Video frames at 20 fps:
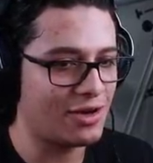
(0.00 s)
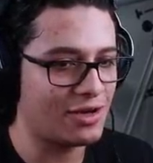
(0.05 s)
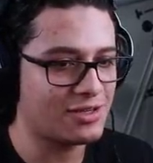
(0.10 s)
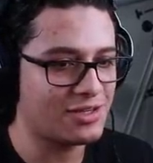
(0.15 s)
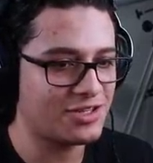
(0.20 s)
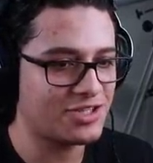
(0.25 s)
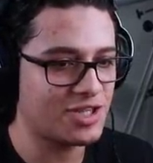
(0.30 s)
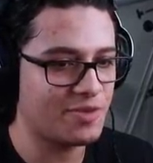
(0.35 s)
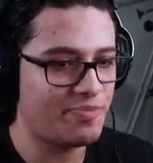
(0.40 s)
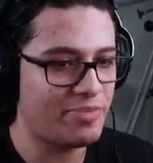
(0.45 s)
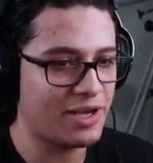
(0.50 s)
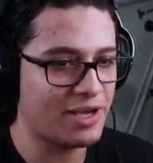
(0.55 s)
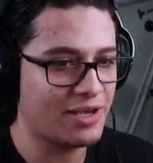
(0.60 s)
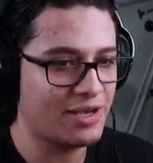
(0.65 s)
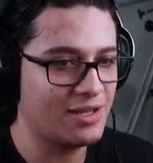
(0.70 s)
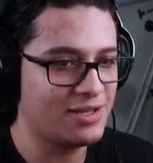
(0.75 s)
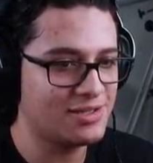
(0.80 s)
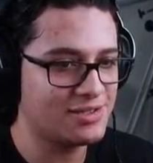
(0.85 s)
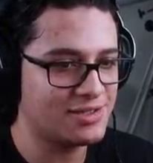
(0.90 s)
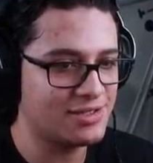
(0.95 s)
Aqui acho que pega
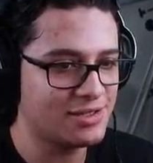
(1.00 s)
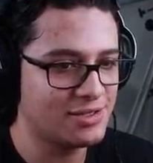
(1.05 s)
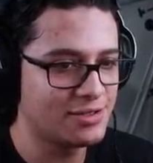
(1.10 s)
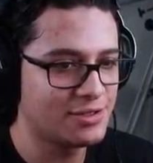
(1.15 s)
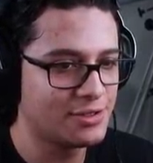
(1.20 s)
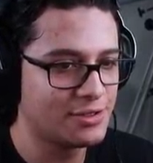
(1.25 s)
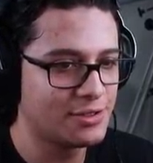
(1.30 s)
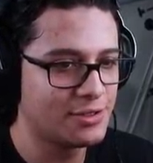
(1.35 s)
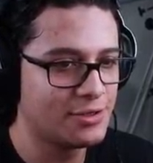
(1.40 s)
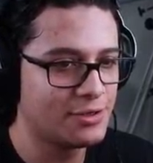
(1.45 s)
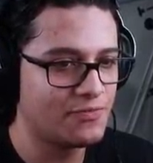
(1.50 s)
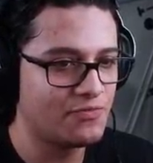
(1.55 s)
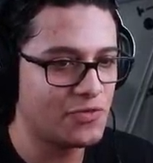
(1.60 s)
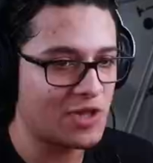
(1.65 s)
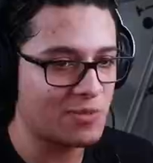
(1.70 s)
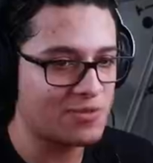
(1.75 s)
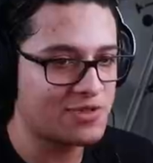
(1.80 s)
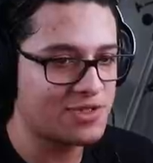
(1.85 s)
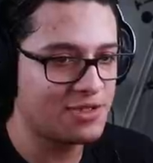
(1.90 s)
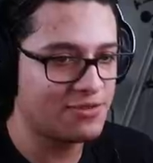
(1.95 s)
eles, né?
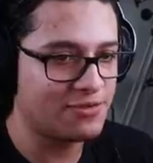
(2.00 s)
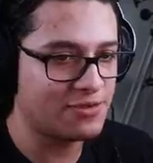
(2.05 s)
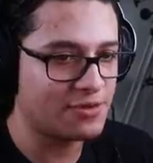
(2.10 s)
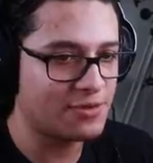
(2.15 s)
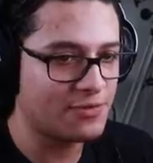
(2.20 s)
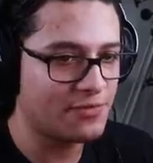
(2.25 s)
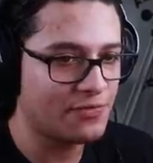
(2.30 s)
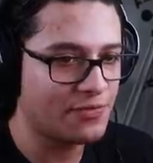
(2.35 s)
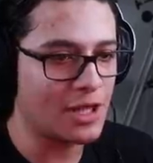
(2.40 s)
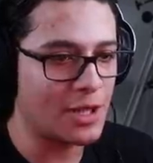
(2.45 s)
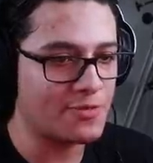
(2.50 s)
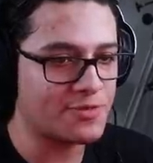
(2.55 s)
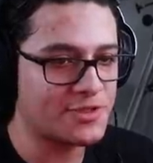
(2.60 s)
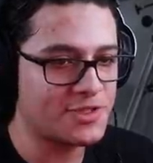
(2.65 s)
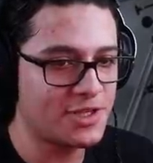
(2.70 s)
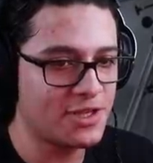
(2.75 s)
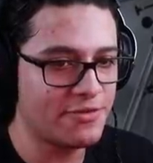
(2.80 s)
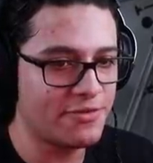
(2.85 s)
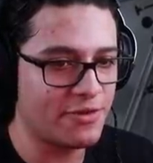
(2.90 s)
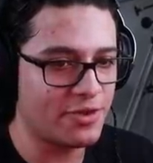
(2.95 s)
Não é possível. Não é
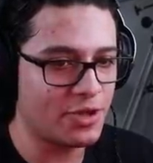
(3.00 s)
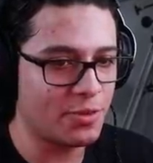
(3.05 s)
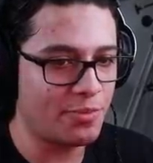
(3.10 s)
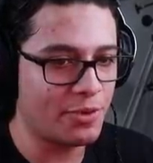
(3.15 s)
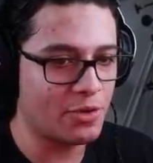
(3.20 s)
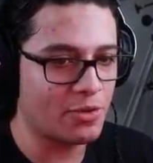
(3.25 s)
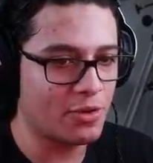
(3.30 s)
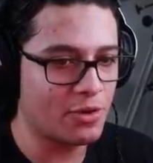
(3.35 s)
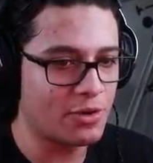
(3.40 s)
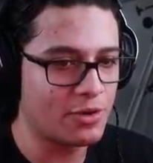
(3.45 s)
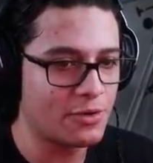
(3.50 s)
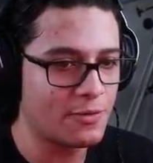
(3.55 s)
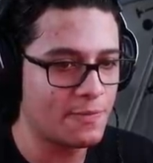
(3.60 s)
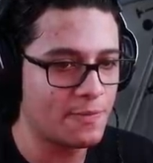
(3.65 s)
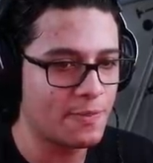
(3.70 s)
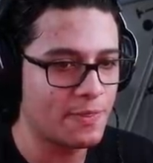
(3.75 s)
possível, não pegou.